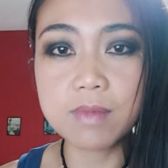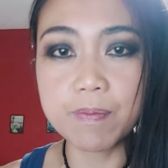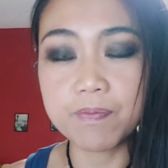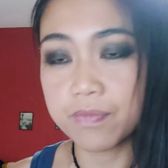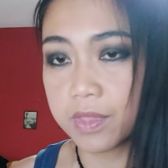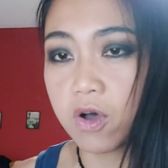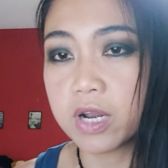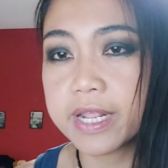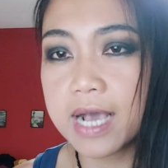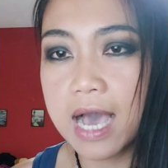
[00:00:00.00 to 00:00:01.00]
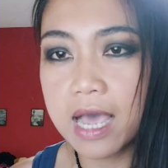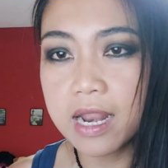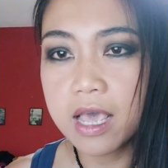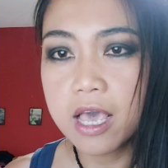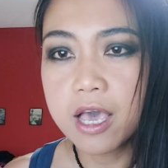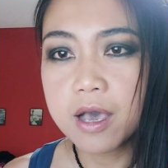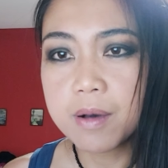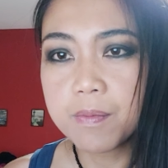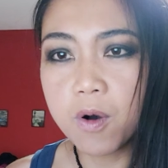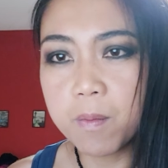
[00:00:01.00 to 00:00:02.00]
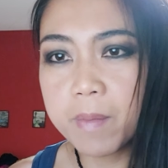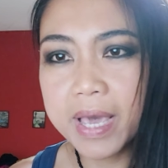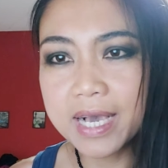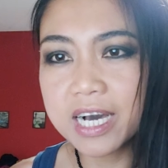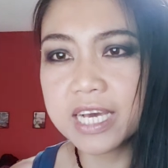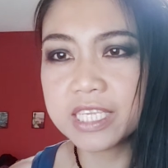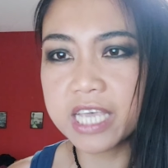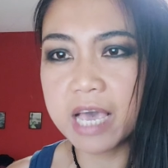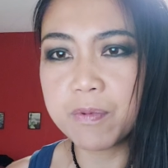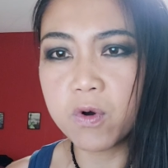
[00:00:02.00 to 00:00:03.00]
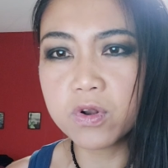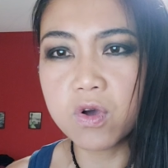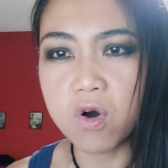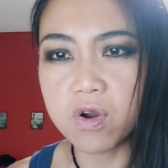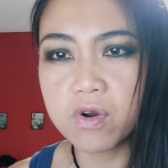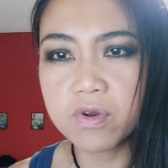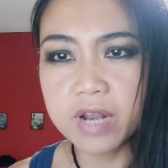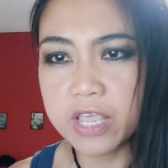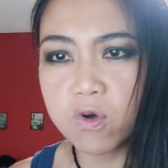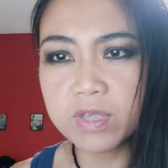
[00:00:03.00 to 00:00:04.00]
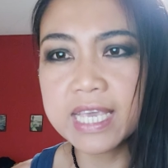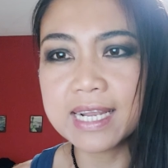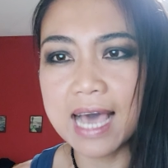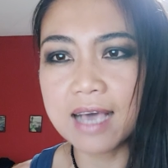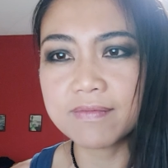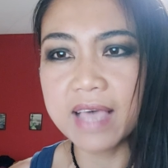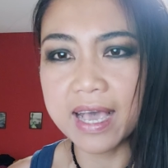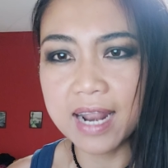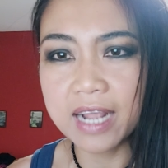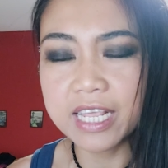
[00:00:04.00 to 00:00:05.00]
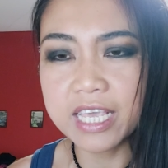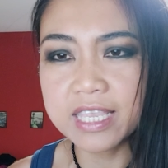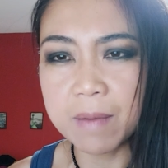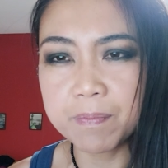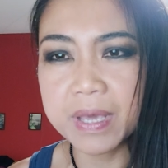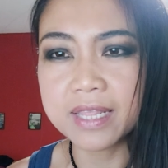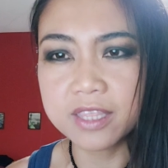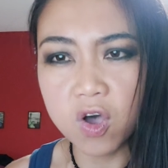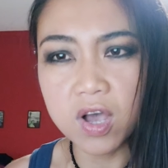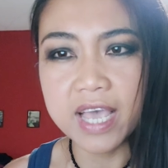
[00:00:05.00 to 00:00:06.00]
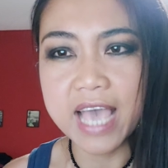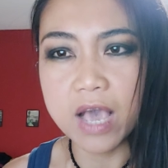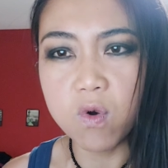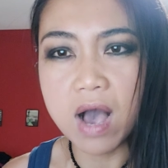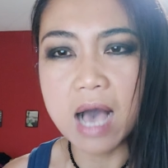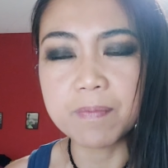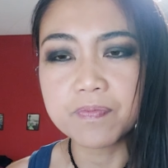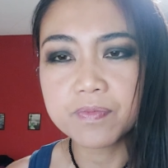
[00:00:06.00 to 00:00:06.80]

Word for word: แบบต่อเลยนะคะ ผมไม่เคยแชร์โพสต์ของนายกยิ่งลักษณ์แต่ครั้งนี้จำเป็นต้องขยายความ